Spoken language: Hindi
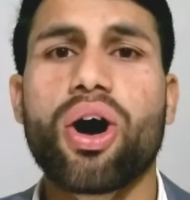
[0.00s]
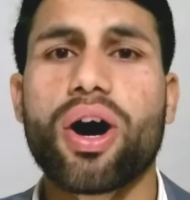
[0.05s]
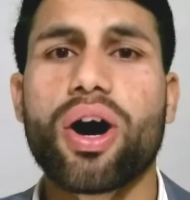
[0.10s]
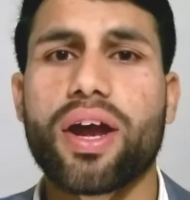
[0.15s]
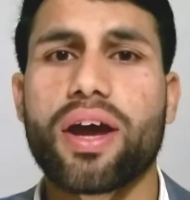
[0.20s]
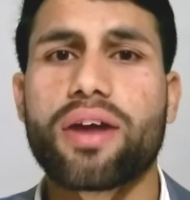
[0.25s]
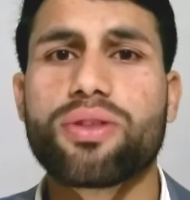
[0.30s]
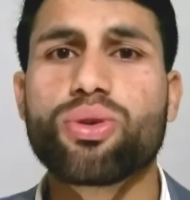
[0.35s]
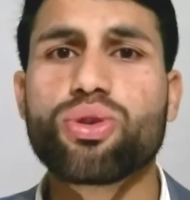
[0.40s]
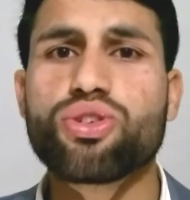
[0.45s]

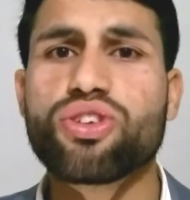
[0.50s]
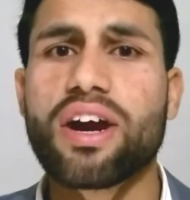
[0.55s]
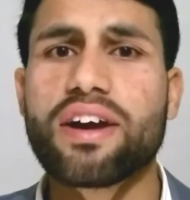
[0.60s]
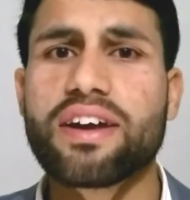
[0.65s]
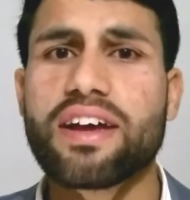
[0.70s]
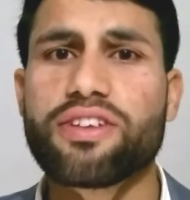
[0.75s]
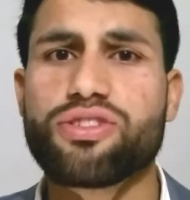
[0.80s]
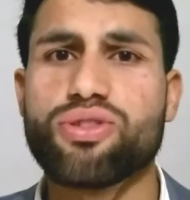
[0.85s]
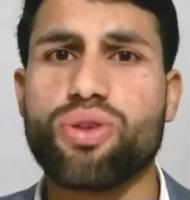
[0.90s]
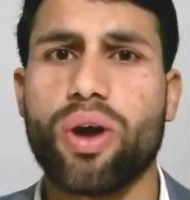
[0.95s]
और दूसरा
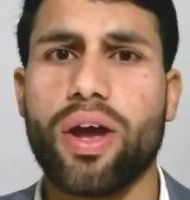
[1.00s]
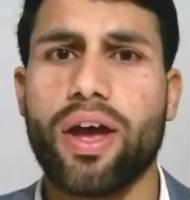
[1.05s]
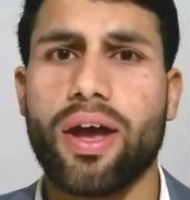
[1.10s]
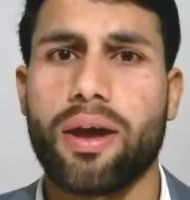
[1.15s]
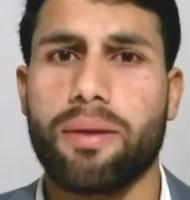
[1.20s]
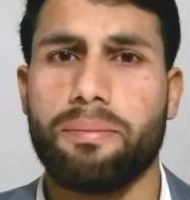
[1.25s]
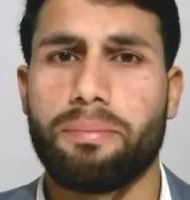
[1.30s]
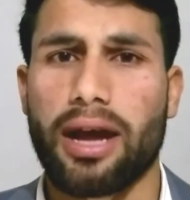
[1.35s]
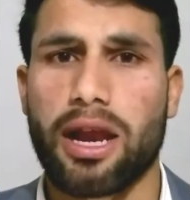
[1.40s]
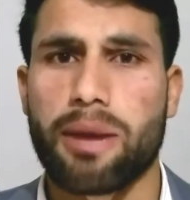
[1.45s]
टेस्ट जो
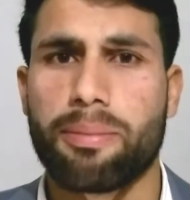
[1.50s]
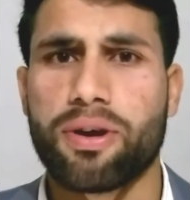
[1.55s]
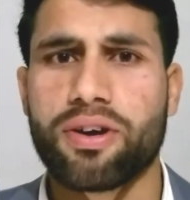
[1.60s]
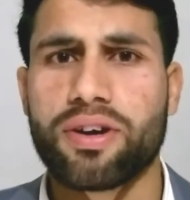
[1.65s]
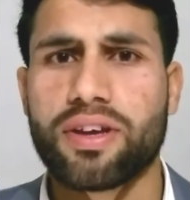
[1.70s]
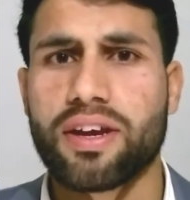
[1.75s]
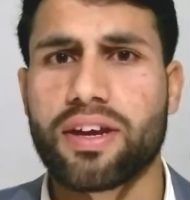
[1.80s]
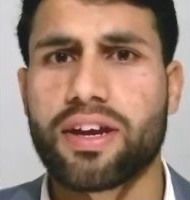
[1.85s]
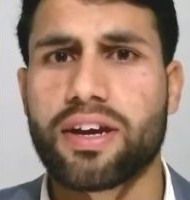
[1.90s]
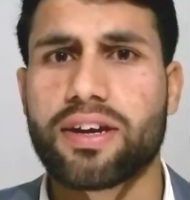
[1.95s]
है
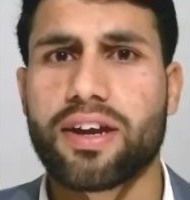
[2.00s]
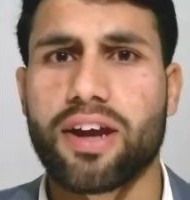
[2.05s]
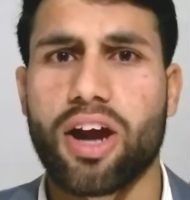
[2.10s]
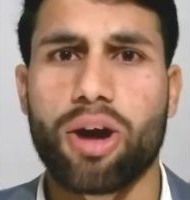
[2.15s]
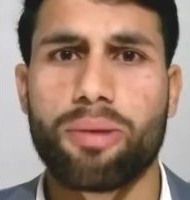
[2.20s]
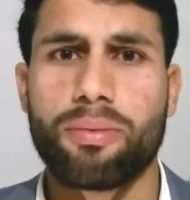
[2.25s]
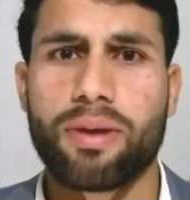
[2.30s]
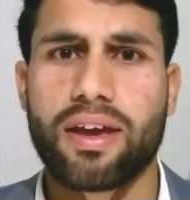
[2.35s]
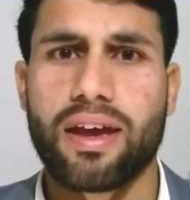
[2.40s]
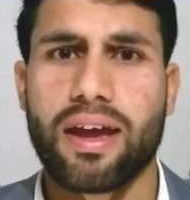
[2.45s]
मेलबर्न क्रिकेट
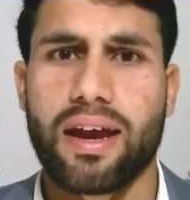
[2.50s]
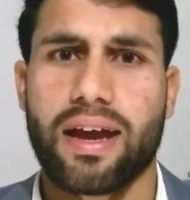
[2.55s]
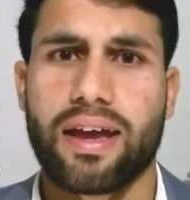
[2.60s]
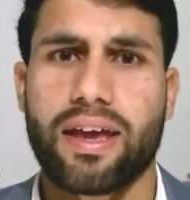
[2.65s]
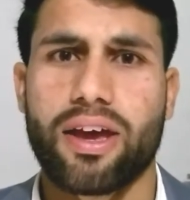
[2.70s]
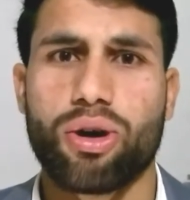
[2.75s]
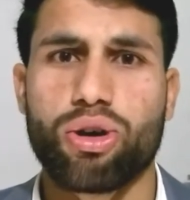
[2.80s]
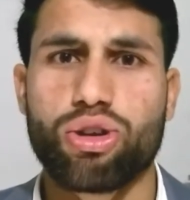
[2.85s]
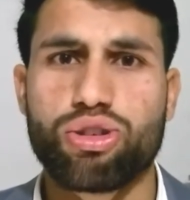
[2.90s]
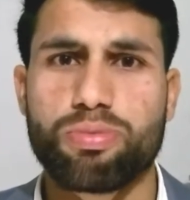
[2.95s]
ग्राउंड में खेला
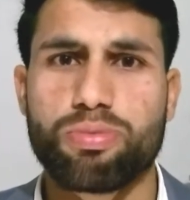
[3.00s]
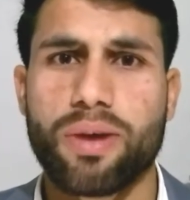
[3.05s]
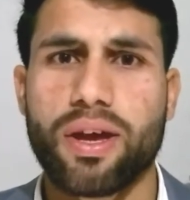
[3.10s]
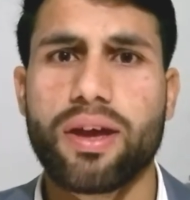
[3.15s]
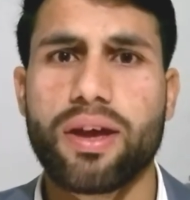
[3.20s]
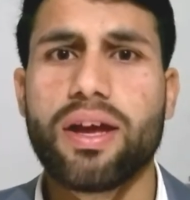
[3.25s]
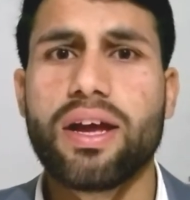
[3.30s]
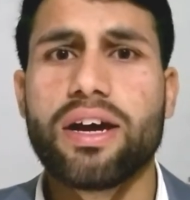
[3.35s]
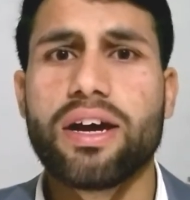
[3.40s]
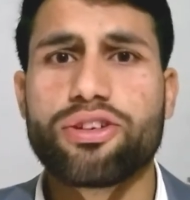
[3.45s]
गया
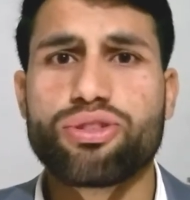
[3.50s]
उसमें